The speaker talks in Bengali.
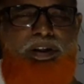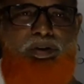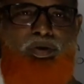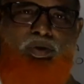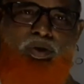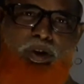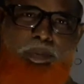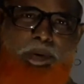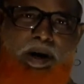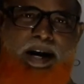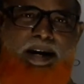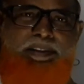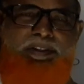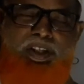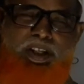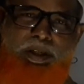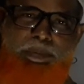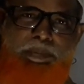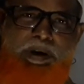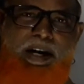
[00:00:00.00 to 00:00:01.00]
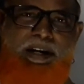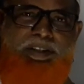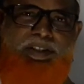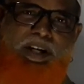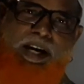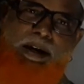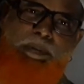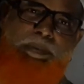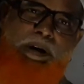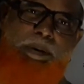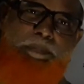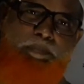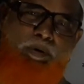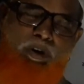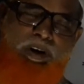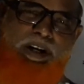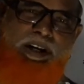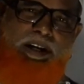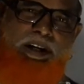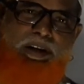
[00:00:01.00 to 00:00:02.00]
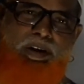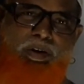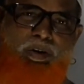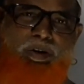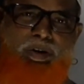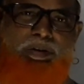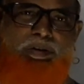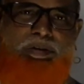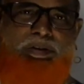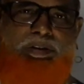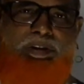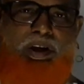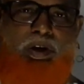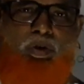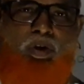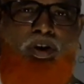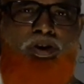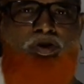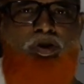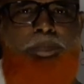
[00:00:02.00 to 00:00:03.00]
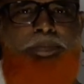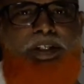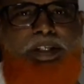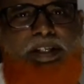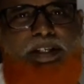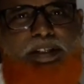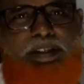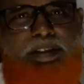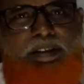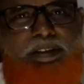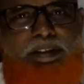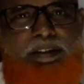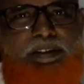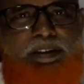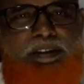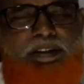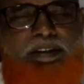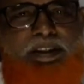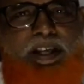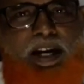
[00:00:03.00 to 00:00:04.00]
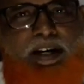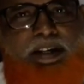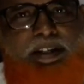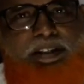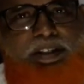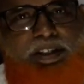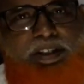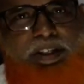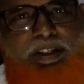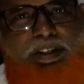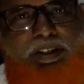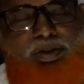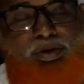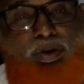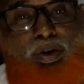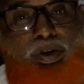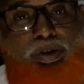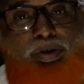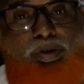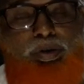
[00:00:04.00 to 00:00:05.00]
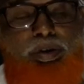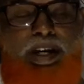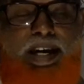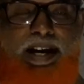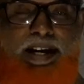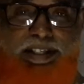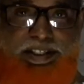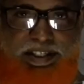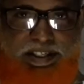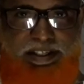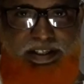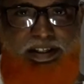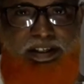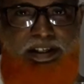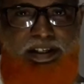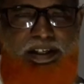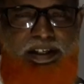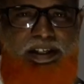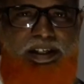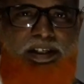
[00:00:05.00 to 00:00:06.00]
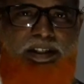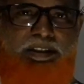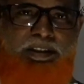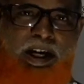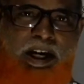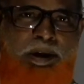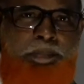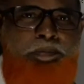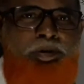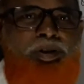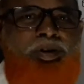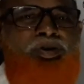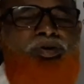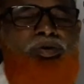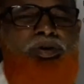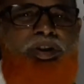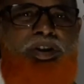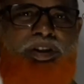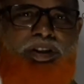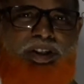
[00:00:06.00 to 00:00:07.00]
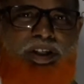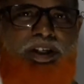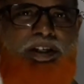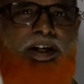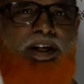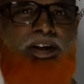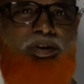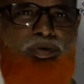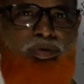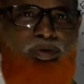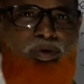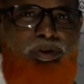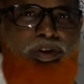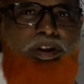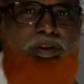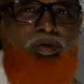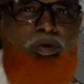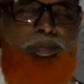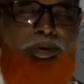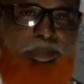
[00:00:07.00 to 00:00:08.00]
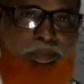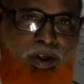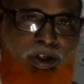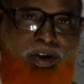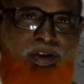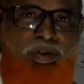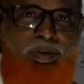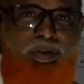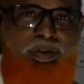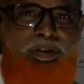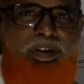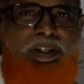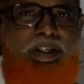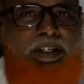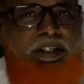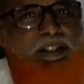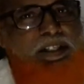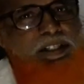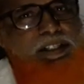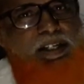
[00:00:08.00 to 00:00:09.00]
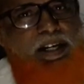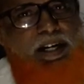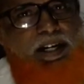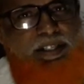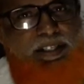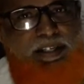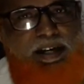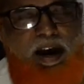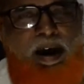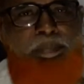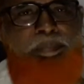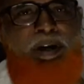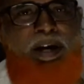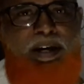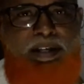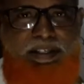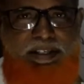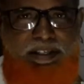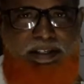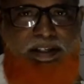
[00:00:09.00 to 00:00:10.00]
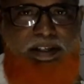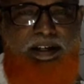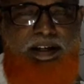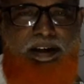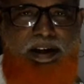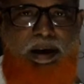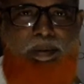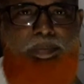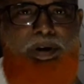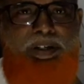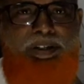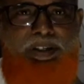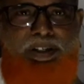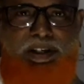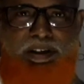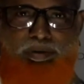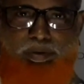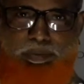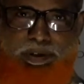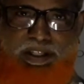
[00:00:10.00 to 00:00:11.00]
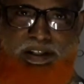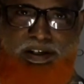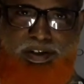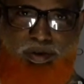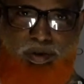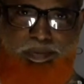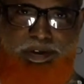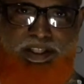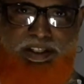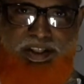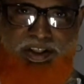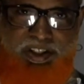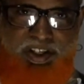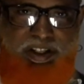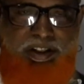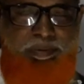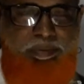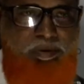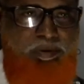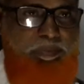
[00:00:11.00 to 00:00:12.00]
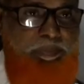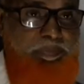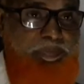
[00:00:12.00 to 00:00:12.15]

দুইবার তিনবার চারবার পড়লে তা অটোমেটিক তার কাছে সেটা সহজ হয়ে আসে তারপরে যদি সেটা একটু জটিল তুমি মনে করো টিচার আছে আমরা আছি আমরা সেটা তোমাদের সমাধান দিয়ে দেব